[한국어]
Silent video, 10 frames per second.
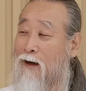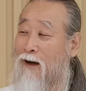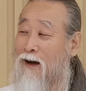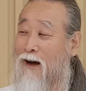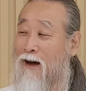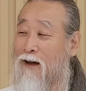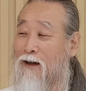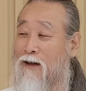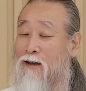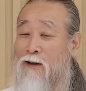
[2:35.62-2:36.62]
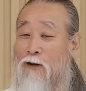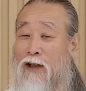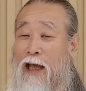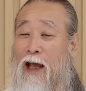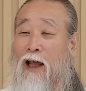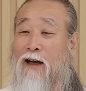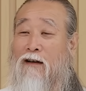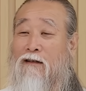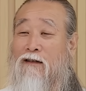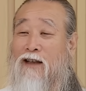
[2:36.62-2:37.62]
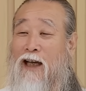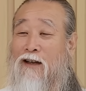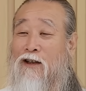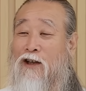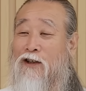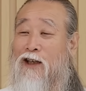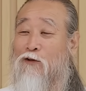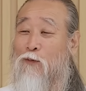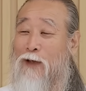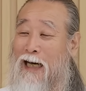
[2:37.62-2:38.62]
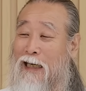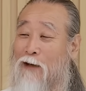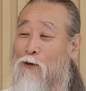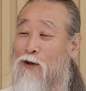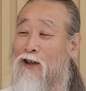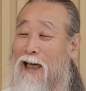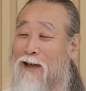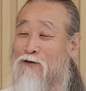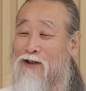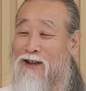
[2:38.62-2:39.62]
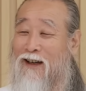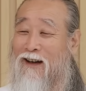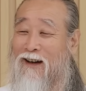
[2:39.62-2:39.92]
어, 근데 개를 그렇게 하는 건 경제가 좀 약해도 그렇게 할 수 있어요.